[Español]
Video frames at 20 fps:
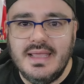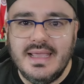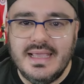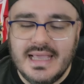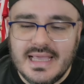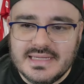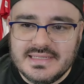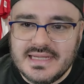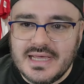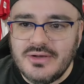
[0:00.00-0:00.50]

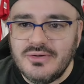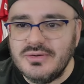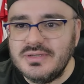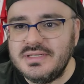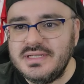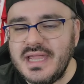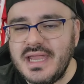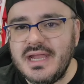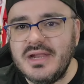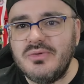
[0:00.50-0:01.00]
que San
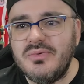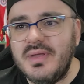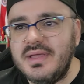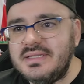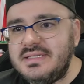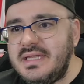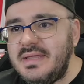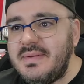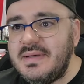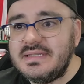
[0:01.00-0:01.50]
José
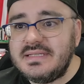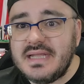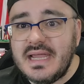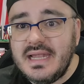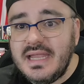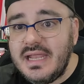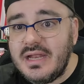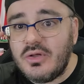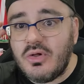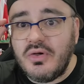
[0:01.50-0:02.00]
Earthquakes iba a
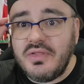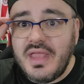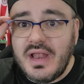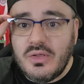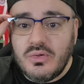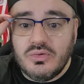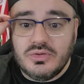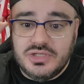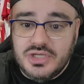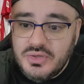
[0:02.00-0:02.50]
salir con el
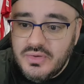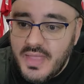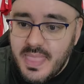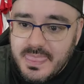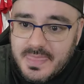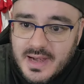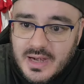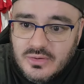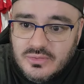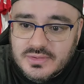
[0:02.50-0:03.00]
cuchillo
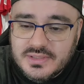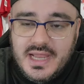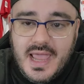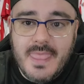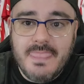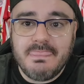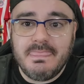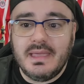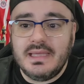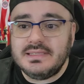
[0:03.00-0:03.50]
entre los
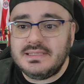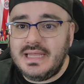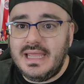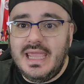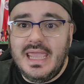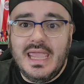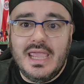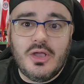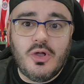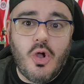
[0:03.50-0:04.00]
dientes
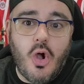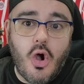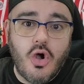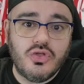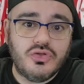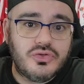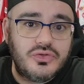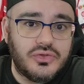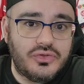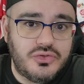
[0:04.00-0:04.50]
y
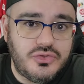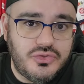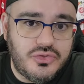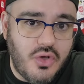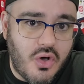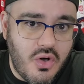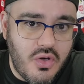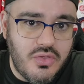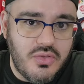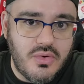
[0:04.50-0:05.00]
con
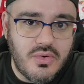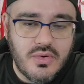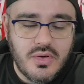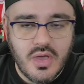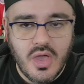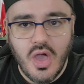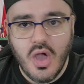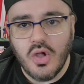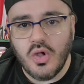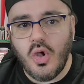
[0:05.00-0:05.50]
todo,
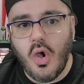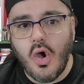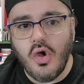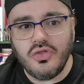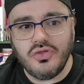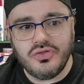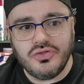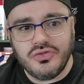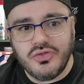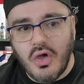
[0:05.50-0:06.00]

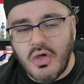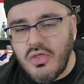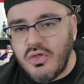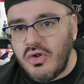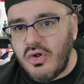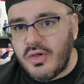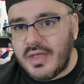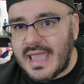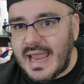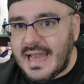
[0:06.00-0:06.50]
con todo
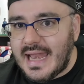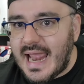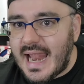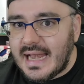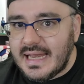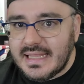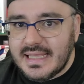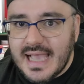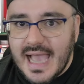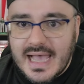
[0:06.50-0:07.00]
lo que le
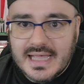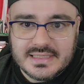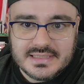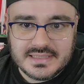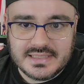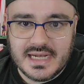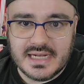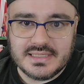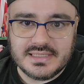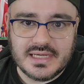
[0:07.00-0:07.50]

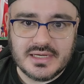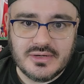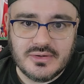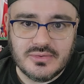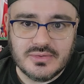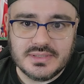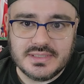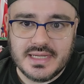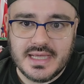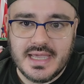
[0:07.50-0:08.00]
alcance al San
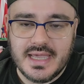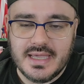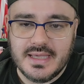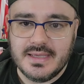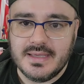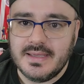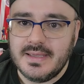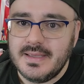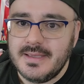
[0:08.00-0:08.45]
José